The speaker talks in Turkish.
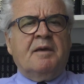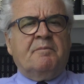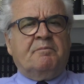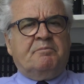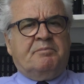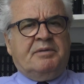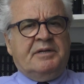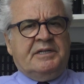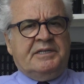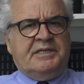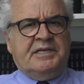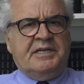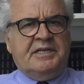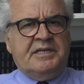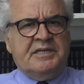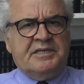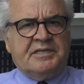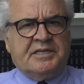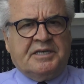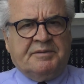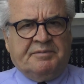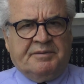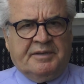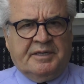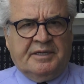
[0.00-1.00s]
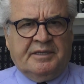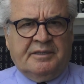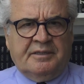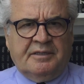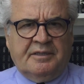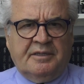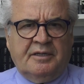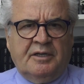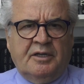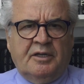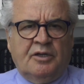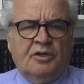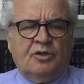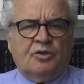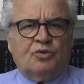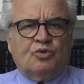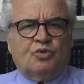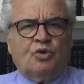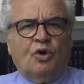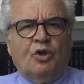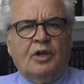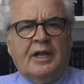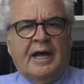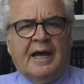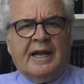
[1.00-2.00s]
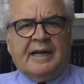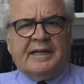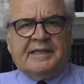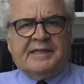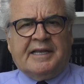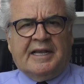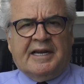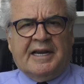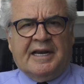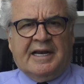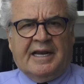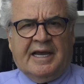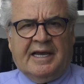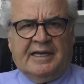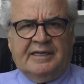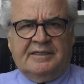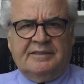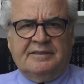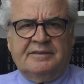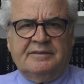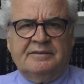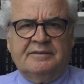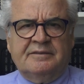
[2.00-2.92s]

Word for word: Bildiğiniz gibi dolar denilen